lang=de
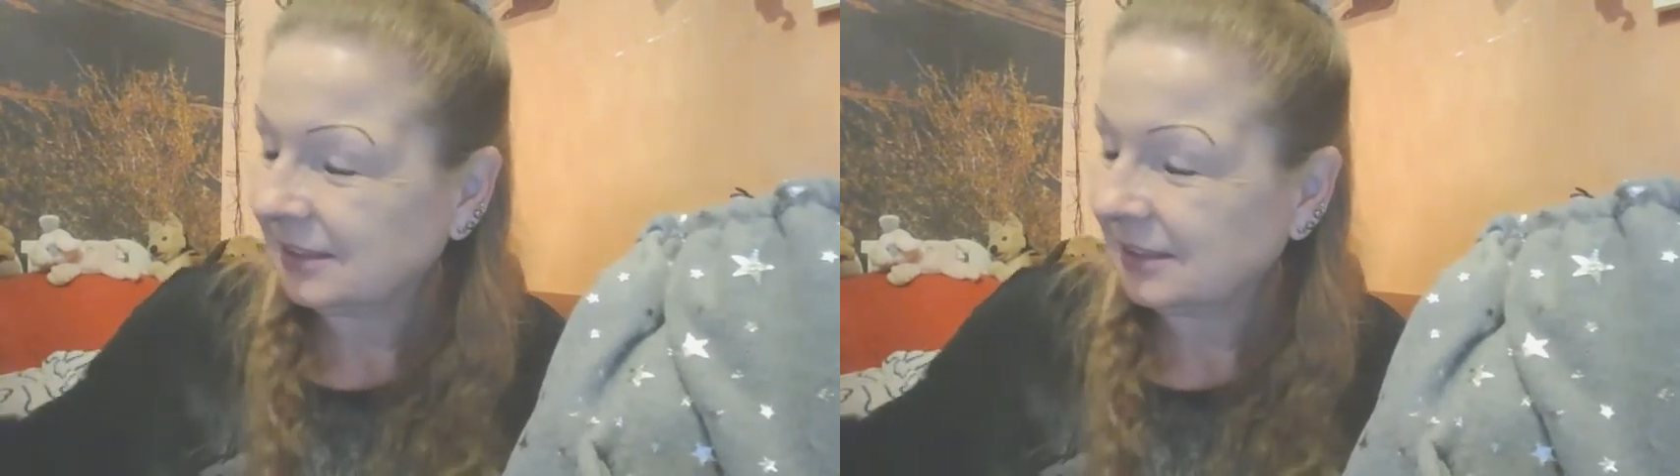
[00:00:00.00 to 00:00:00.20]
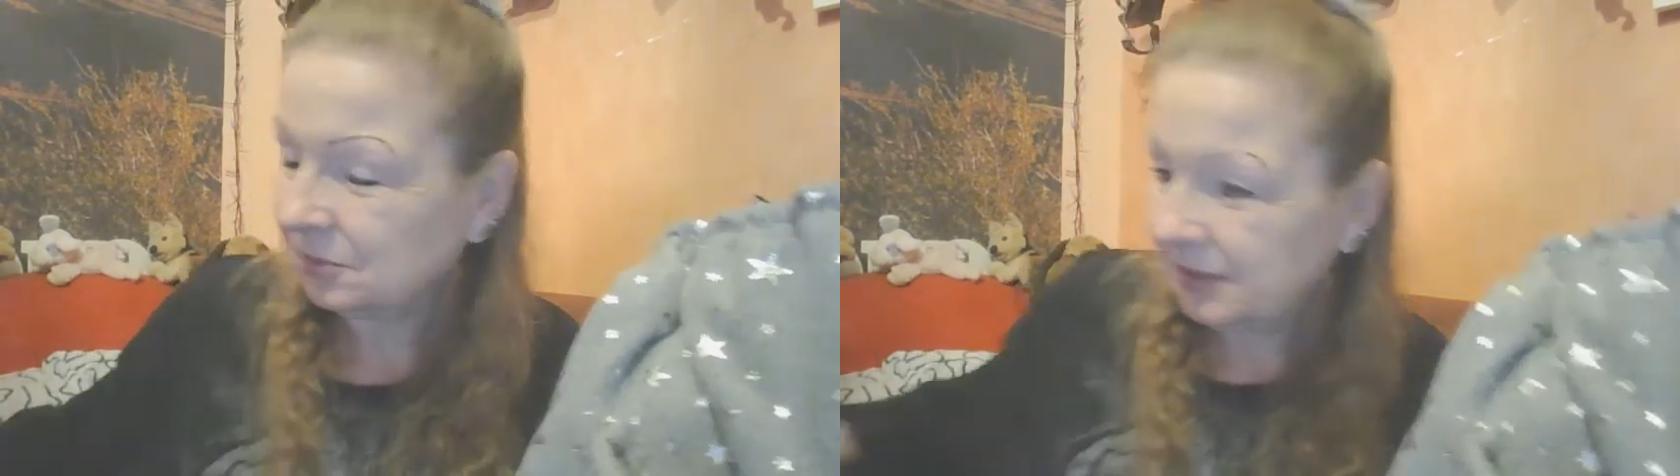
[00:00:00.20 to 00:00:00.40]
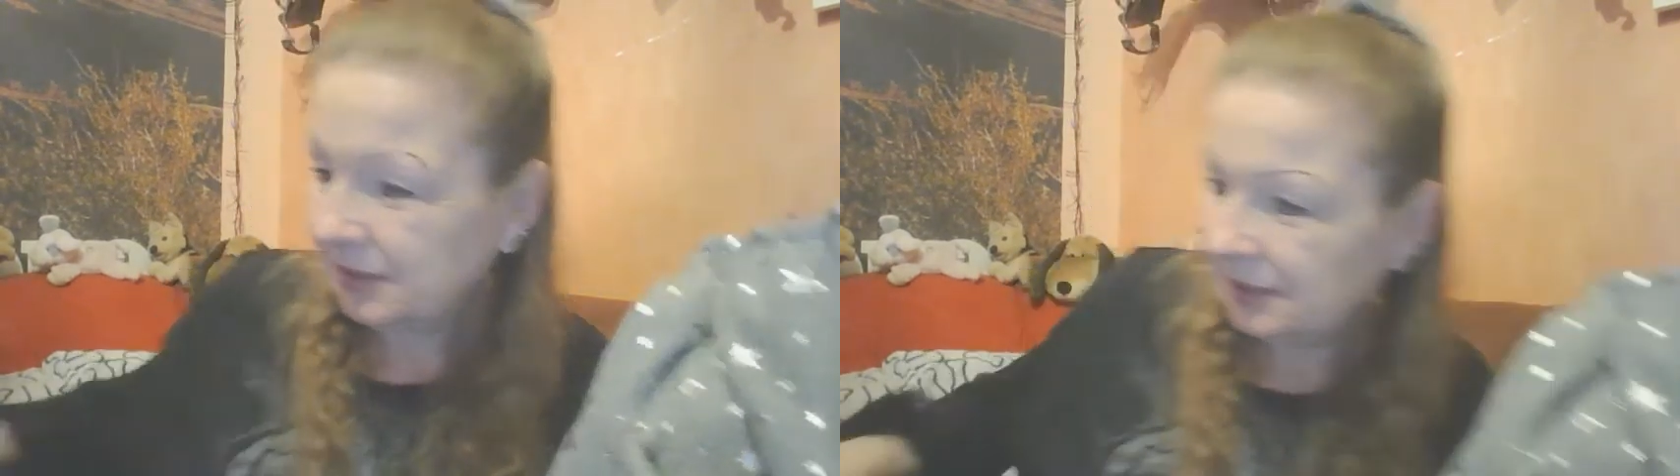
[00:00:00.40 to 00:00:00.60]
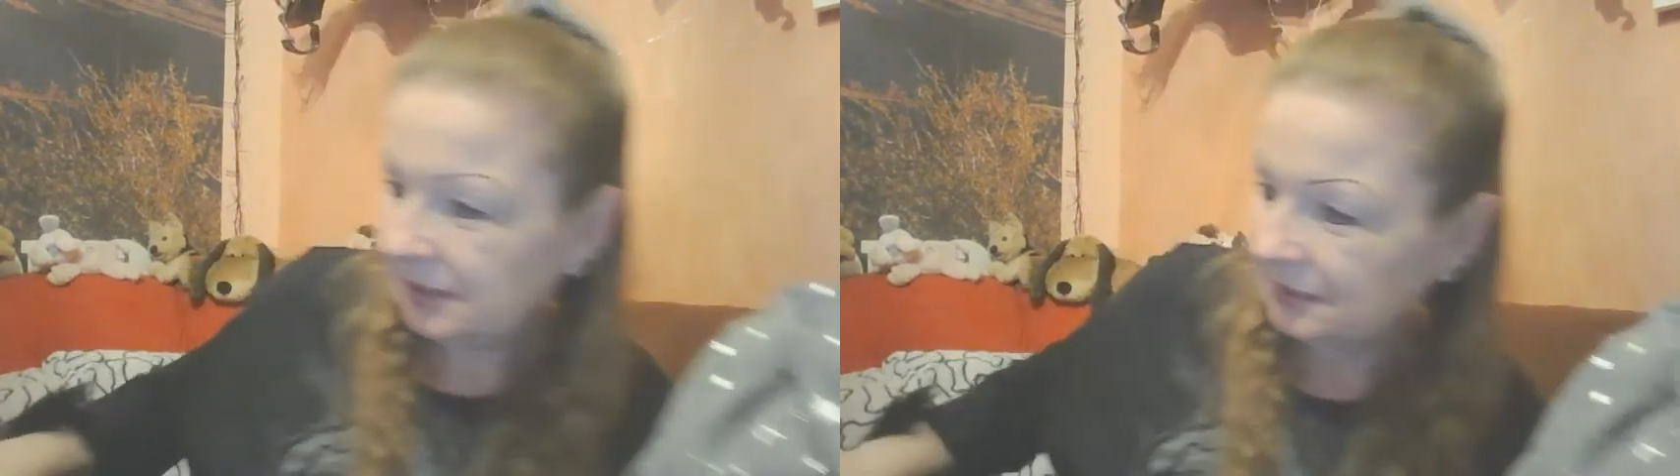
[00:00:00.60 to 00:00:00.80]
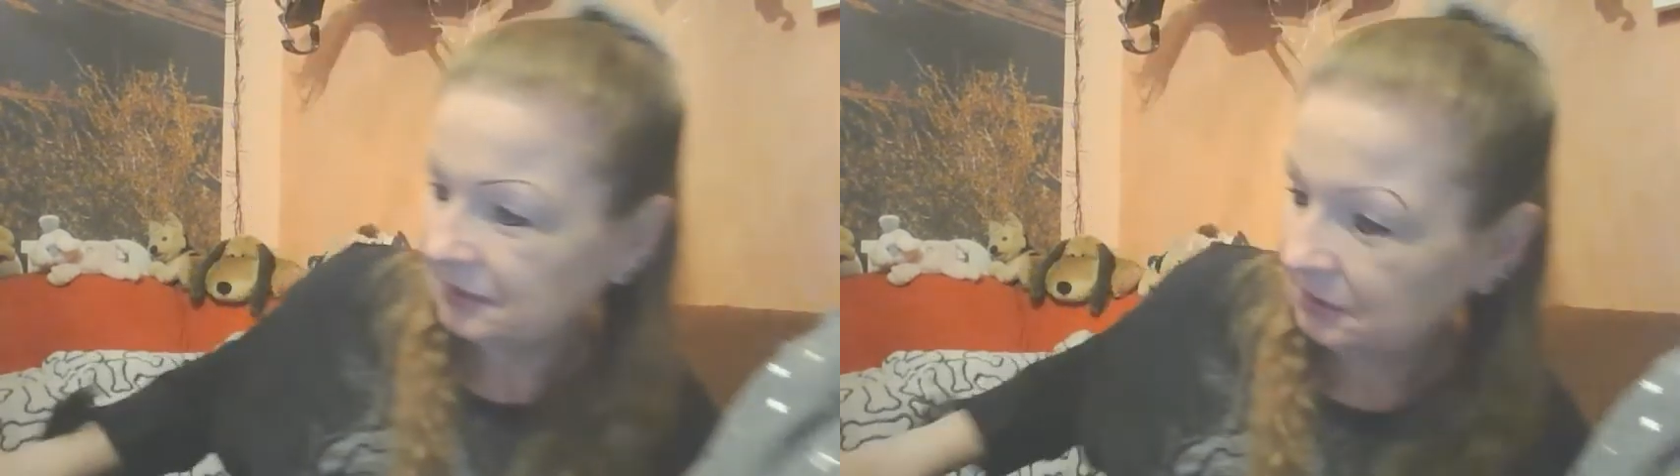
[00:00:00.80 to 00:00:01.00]
Komm mal hier
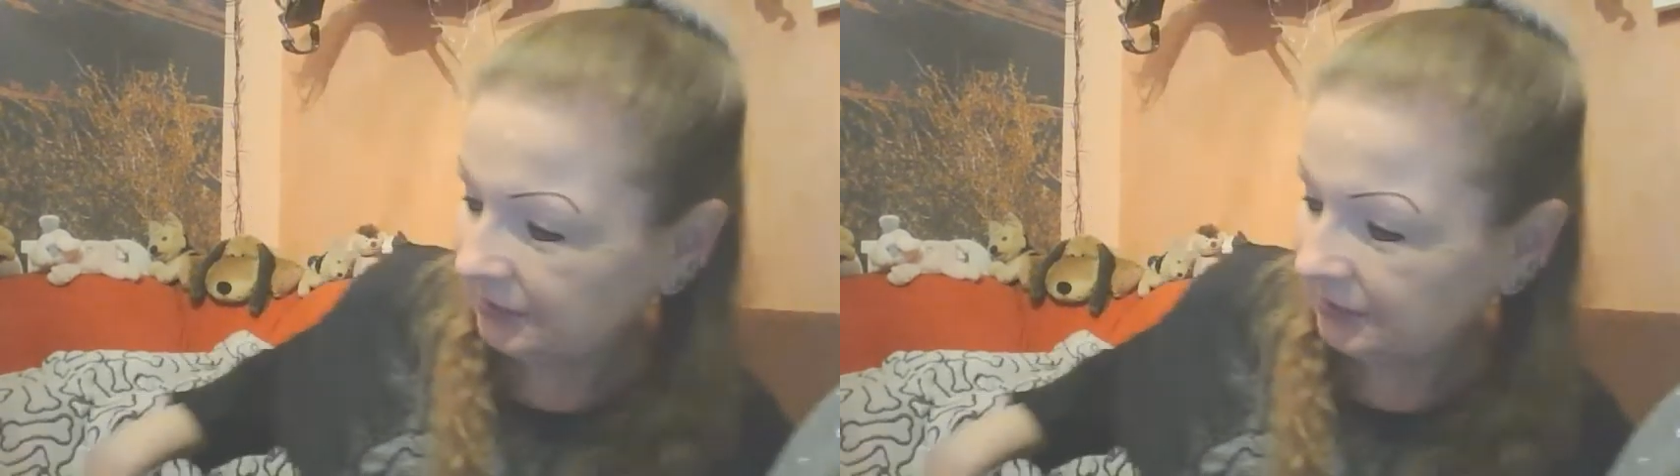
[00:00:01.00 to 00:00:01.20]
hin. Komm mal